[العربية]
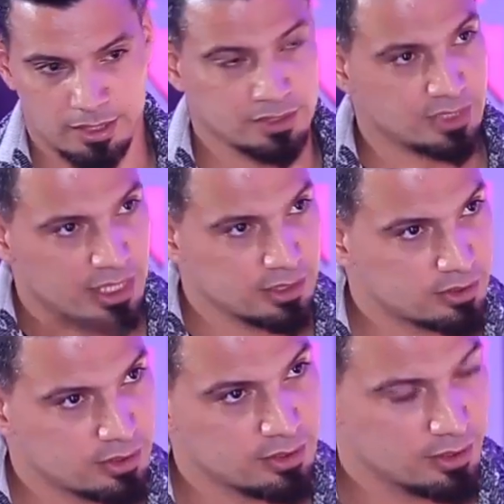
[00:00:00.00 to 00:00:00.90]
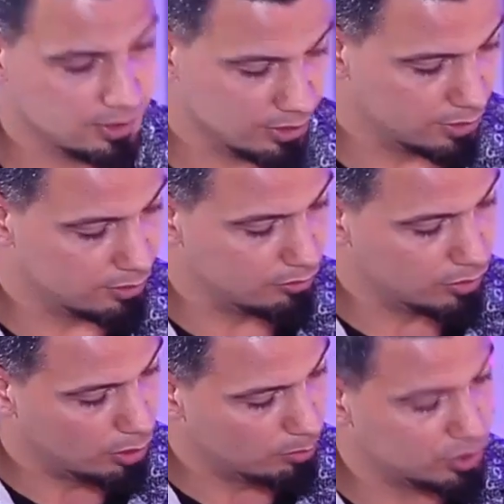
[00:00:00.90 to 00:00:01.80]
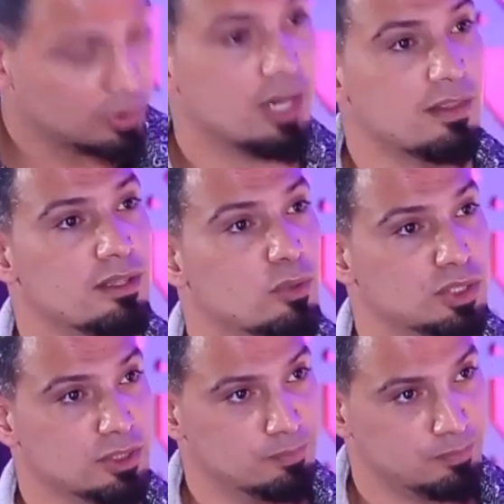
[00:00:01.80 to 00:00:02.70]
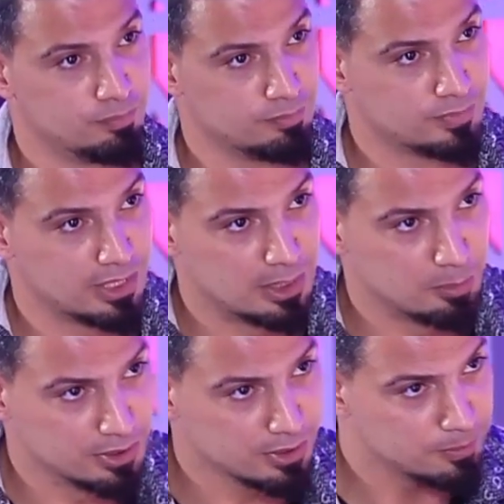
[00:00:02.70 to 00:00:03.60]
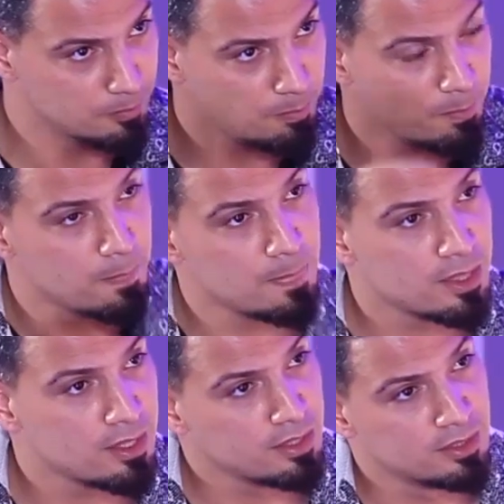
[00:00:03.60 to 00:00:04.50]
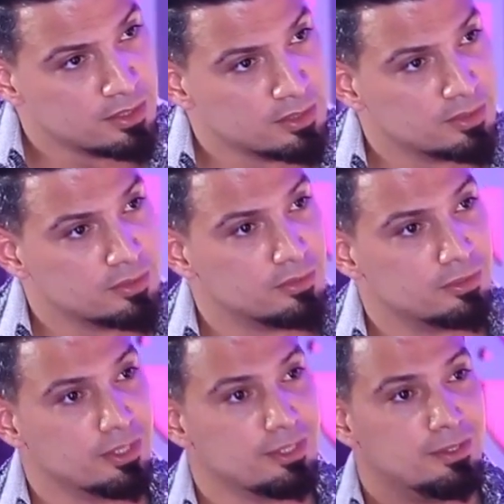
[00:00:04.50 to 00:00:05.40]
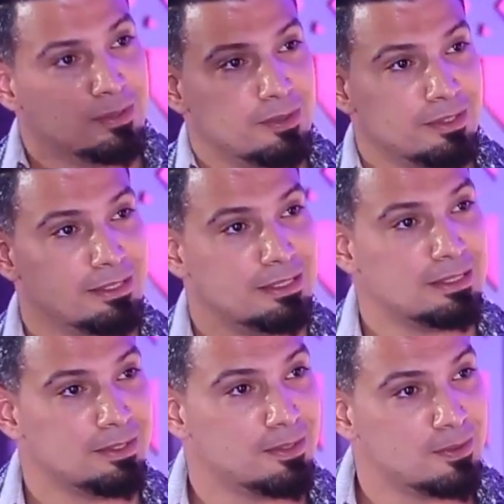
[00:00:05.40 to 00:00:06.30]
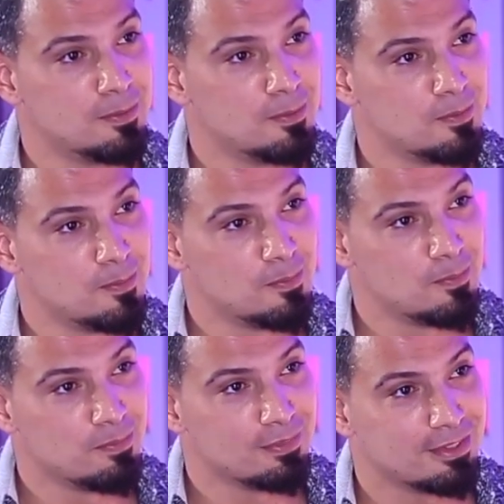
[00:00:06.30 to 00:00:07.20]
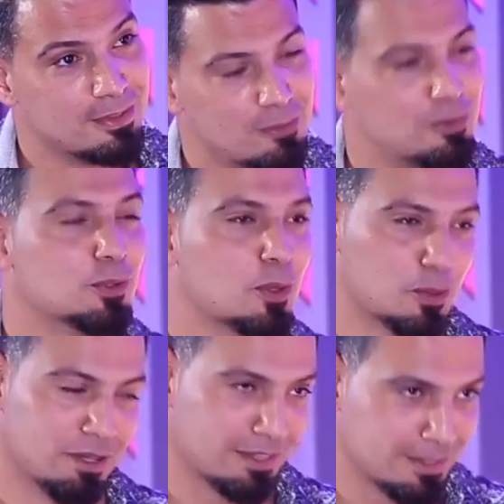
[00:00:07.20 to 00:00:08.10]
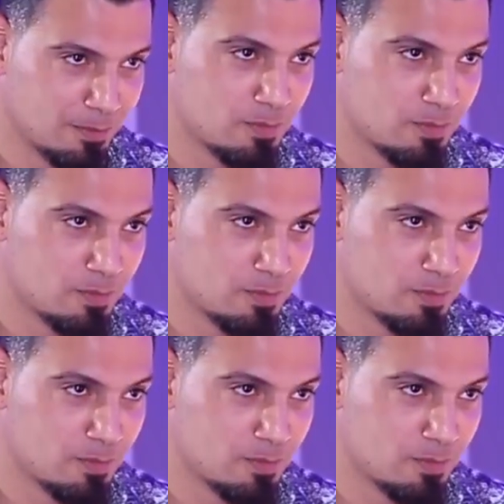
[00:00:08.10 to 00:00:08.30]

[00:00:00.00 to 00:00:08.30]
انسالت في يوم شنو هذا الوشم اللي بيدي انا جيت ف... اسالك بس قلت خاف احرجه فدوه روحك إيه.